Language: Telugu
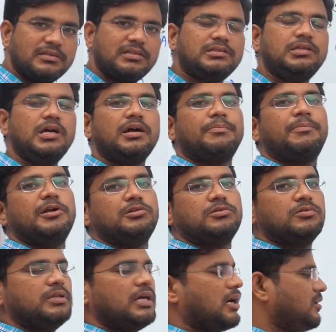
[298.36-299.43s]
వద్ద
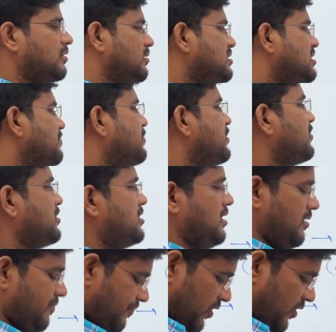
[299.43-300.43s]
తిరగబడుతుంది అని అంటాడు సింపుల్ క్వశ్చన్